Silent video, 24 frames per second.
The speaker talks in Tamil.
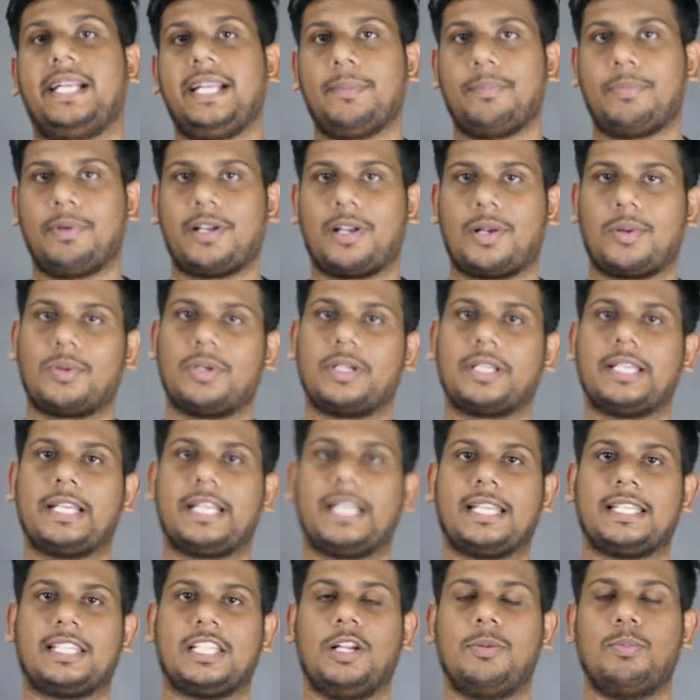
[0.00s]
சைன் அப் பண்ணுறவங்களுக்கு
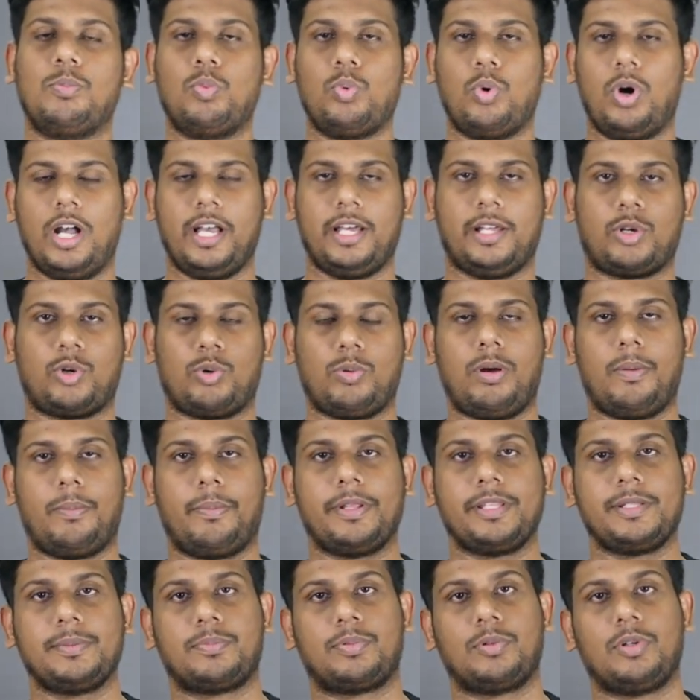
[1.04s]
கிட்டத்தட்ட மூவாயிரம் ரூபா
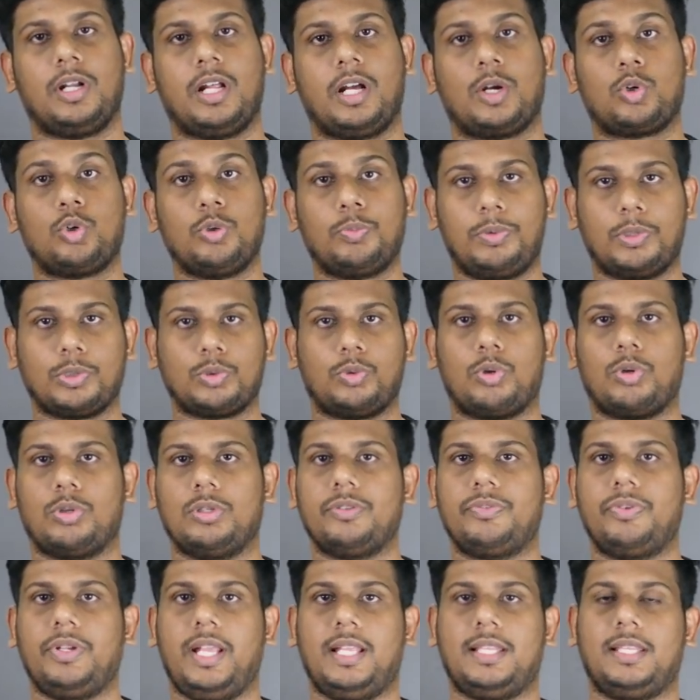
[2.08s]
மதிப்புள்ள கூப்பன் கோடு
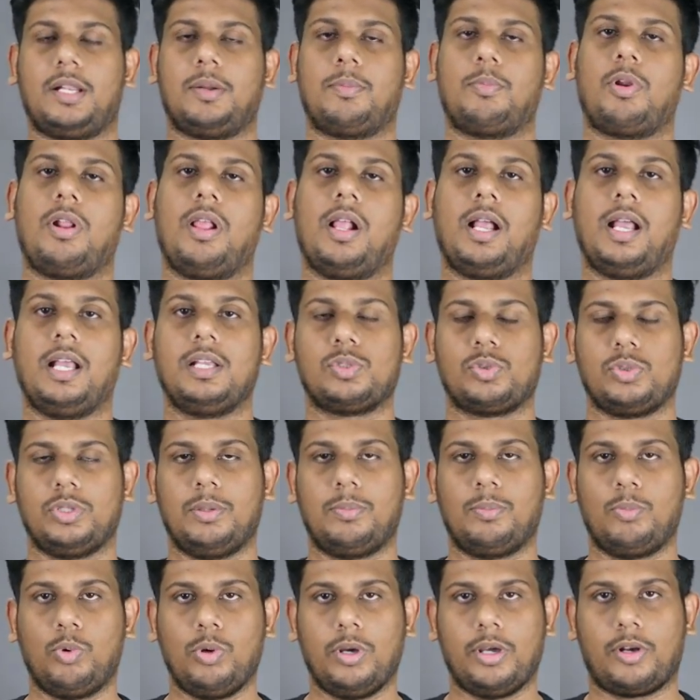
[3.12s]
வந்து ஃப்ரீயாக தர போகிறாங்க ஸோ
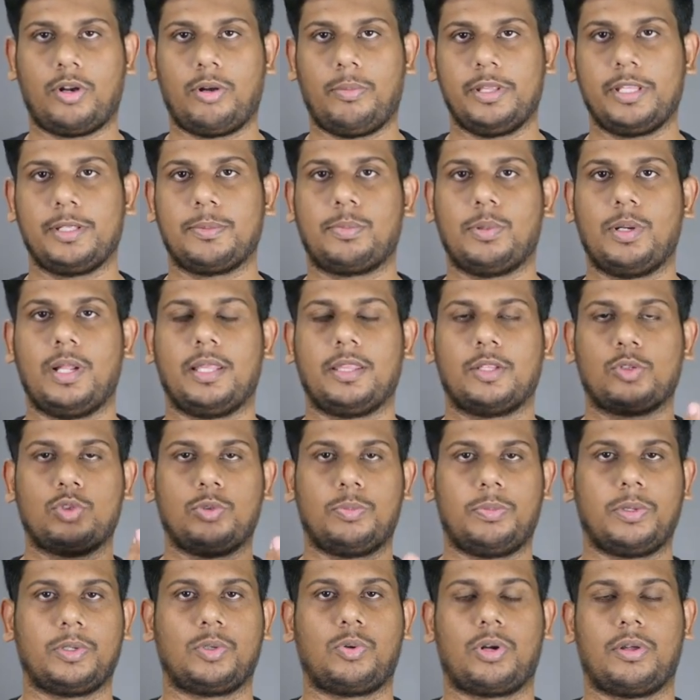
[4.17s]
இந்த மூவாயிரம் ரூபா மதிப்புள்ள அந்த
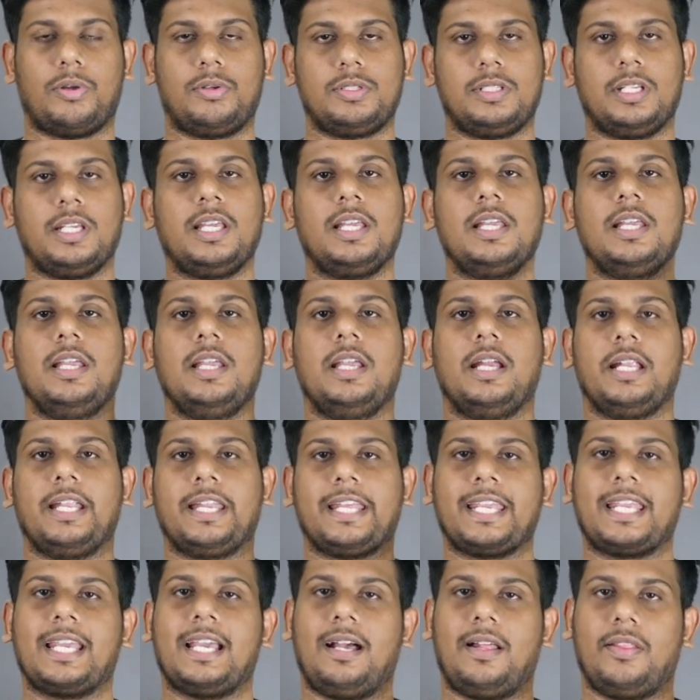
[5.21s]
கூப்பன் கோடை வச்சு
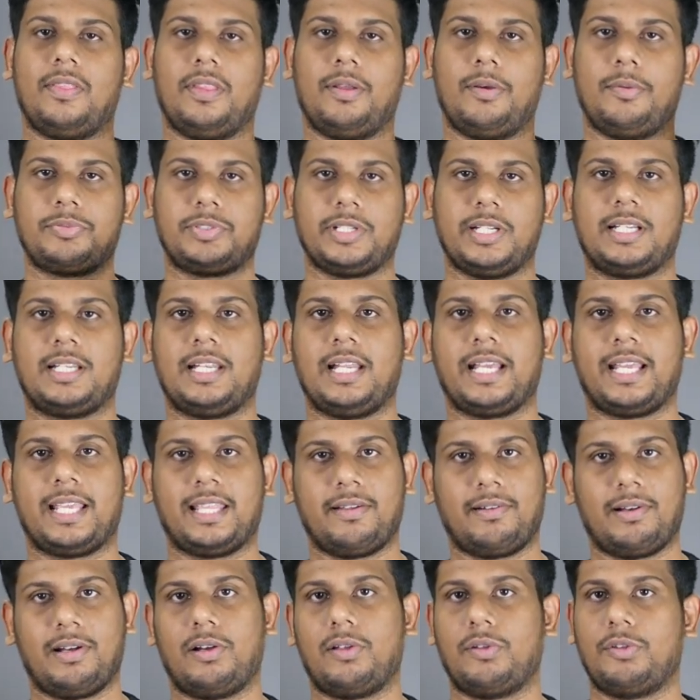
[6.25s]
நீங்கள் அந்த வெப்சைட்டில்
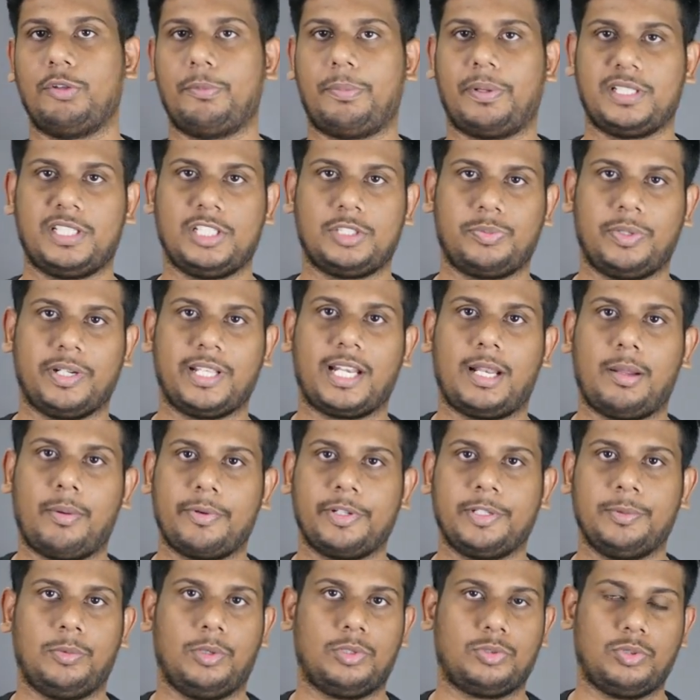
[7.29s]
எதை வேணாலும் வந்து பர்ச்சேஸ் பண்ணிக்கலாம்
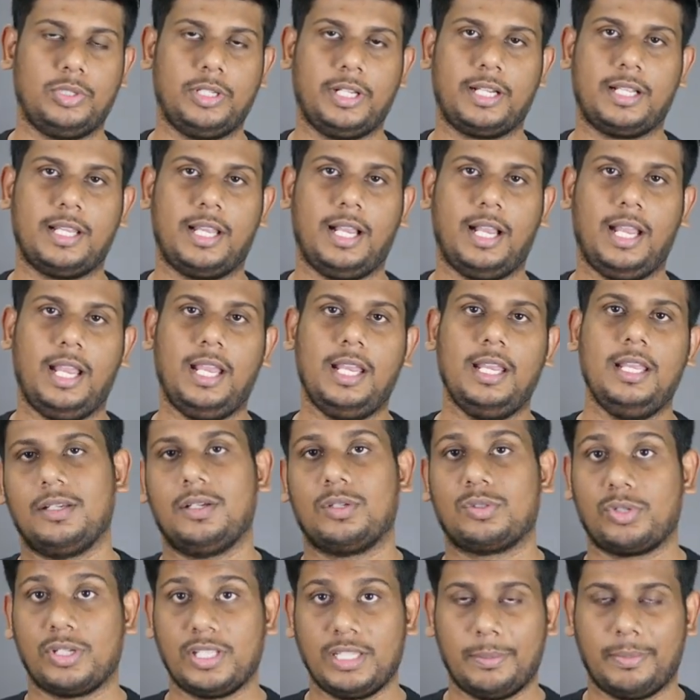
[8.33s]
அப்படிங்கிற போல சொல்லியிருக்காங்க
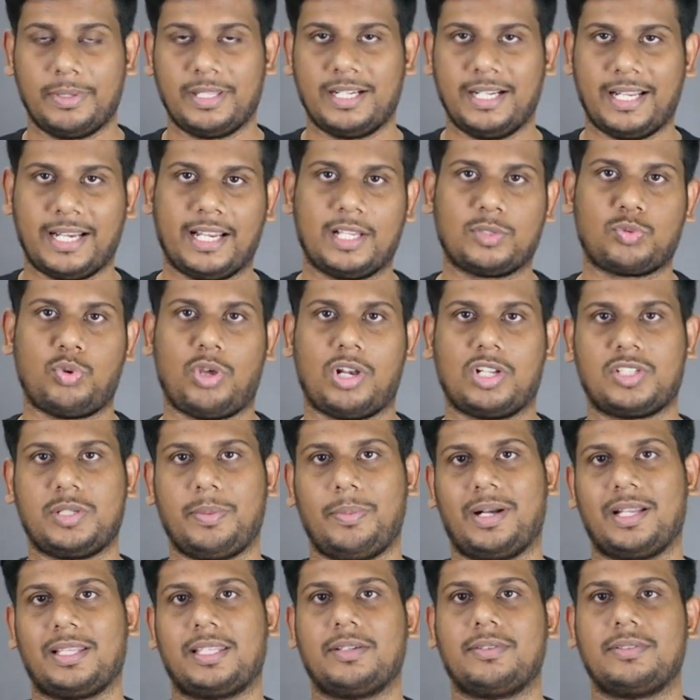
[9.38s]
ஸோ இந்த மாதிரி நிறையா
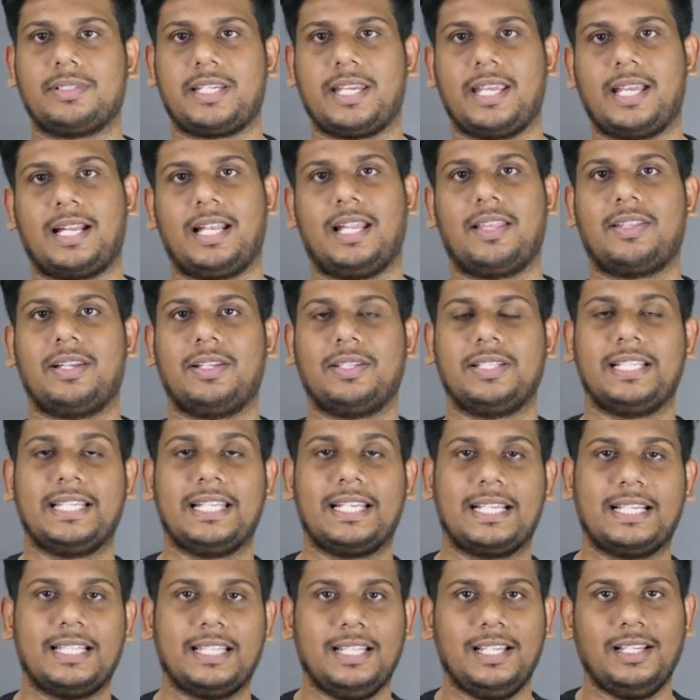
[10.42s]
சுவாரஸ்யமான விஷயங்கள் அதில் வந்து
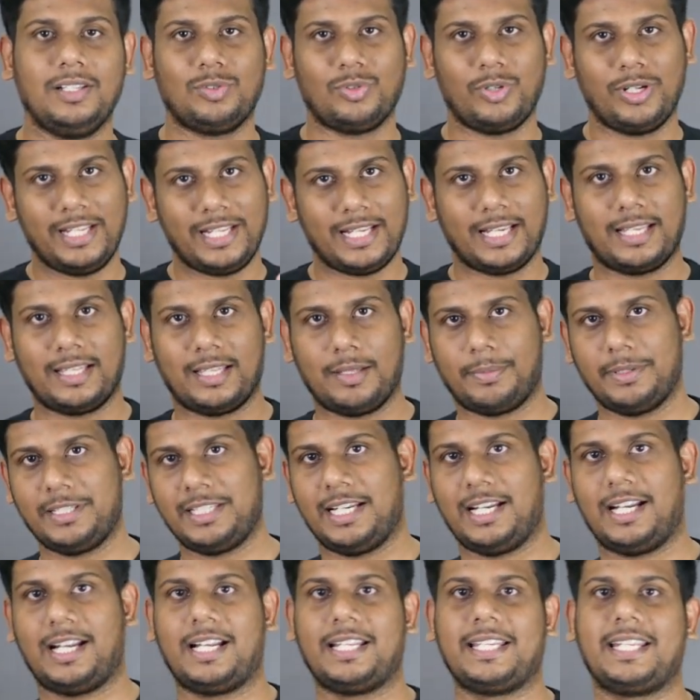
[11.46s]
இருக்குது ஸோ நீங்கள் இதை
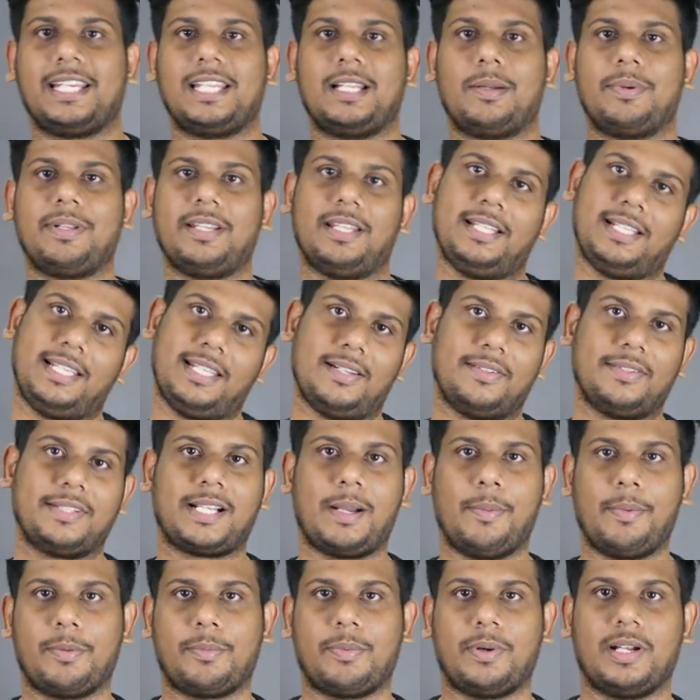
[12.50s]
பற்றி என்ன நினைக்கிறீங்க அப்படிங்கிறத கீழே
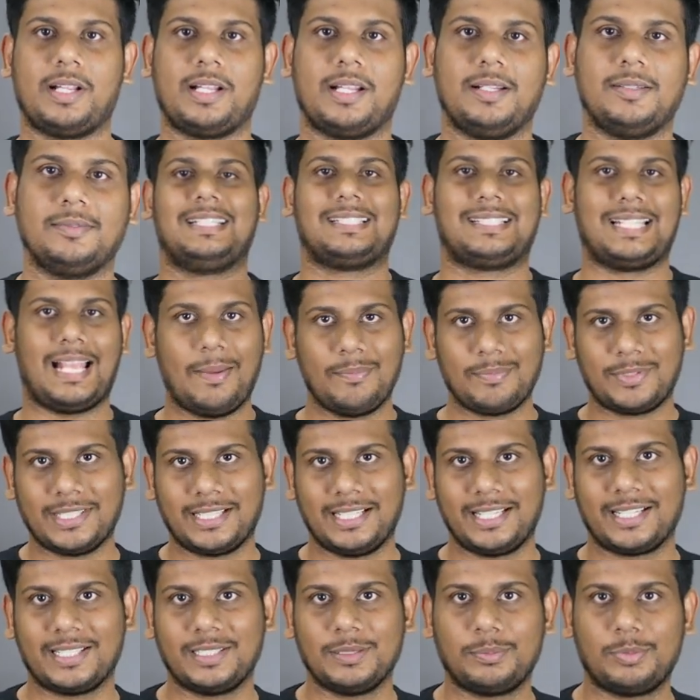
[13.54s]
வந்து கமெண்ட் பண்ணுங்கள்
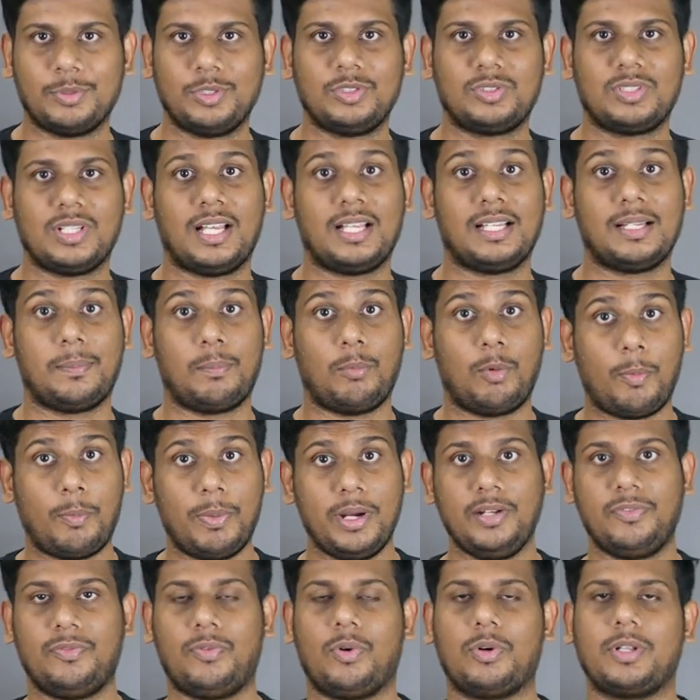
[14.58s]
சாம்சங்கில் இருந்து புதுசாக
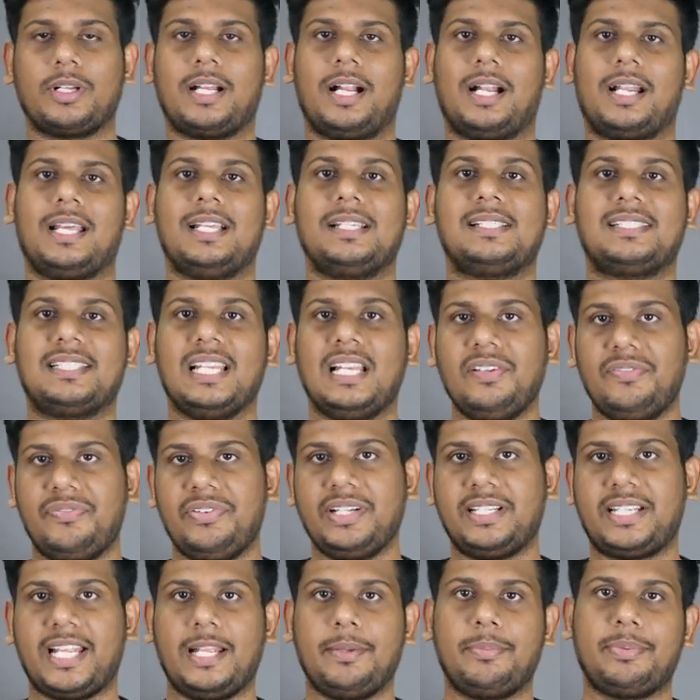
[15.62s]
மொபைல் ஃபோனுக்கான
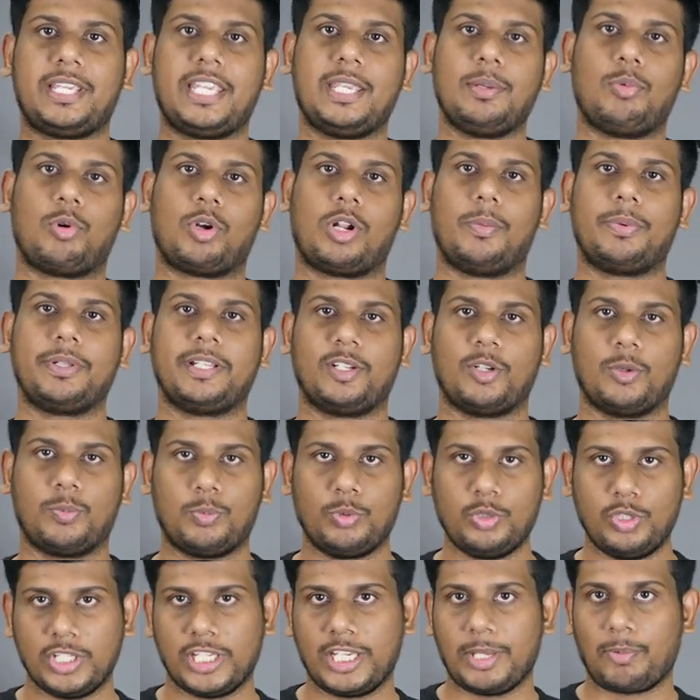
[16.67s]
செல்ஃபி டைப் கீபோர்டு அப்படிங்கிற
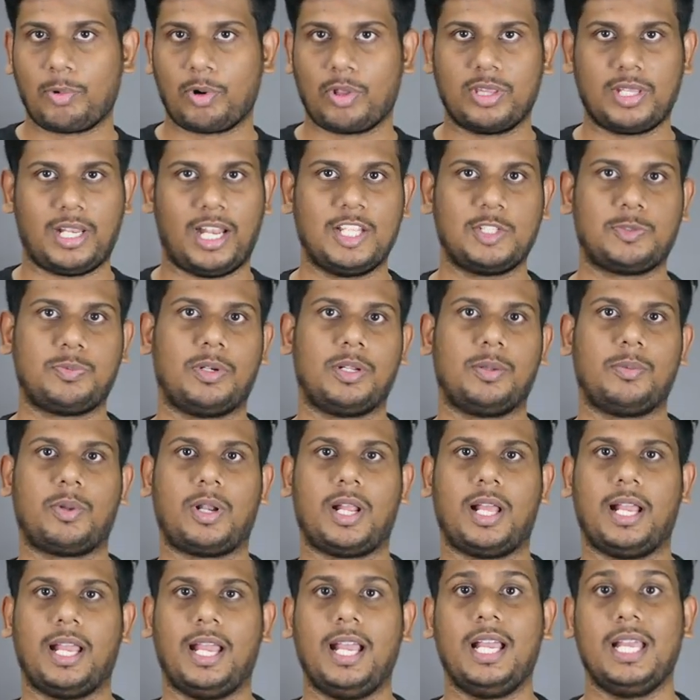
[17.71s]
புது கீபோர்டு வந்து லான்ச் பண்ண
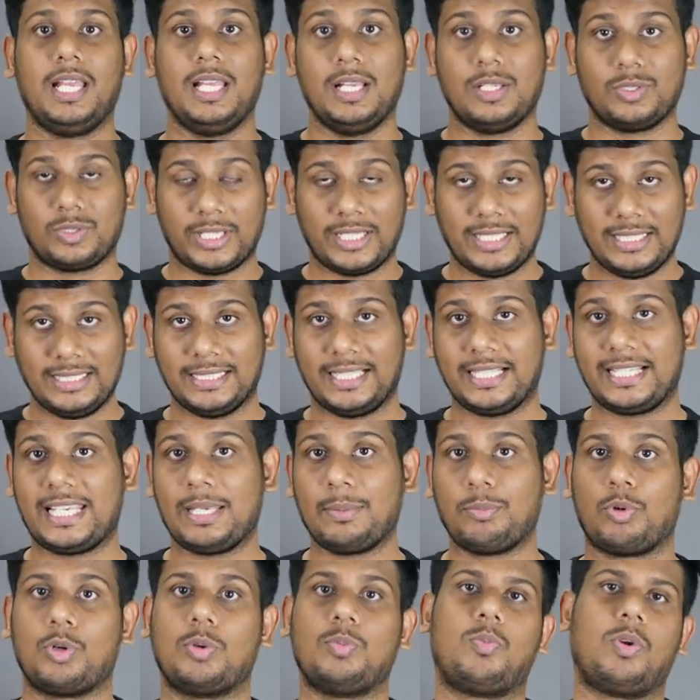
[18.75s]
போகிறாங்க ஸோ இந்த
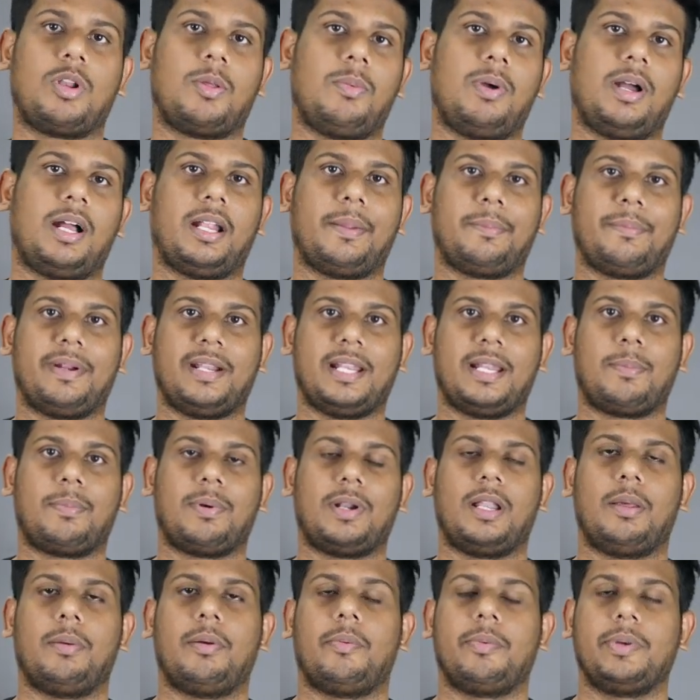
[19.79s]
கீபோர்டு மூலமாக நம்ம என்ன
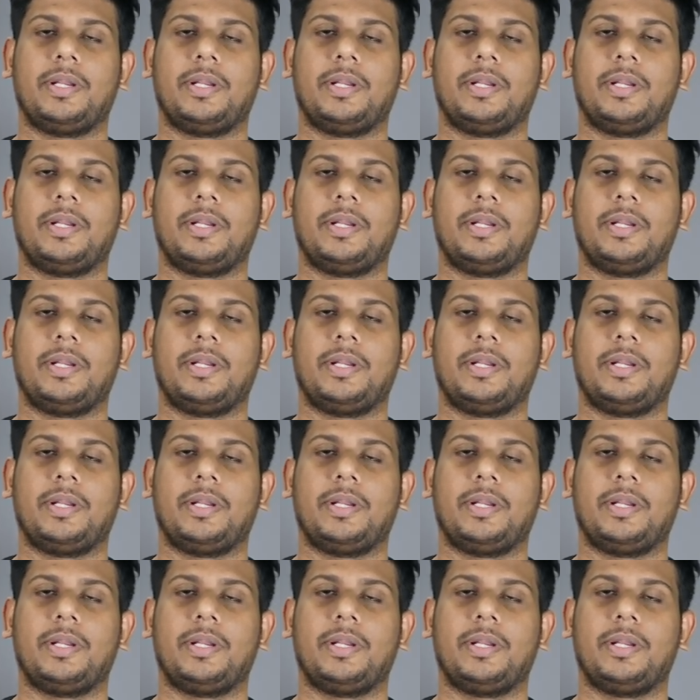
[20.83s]
பண்ணலாம்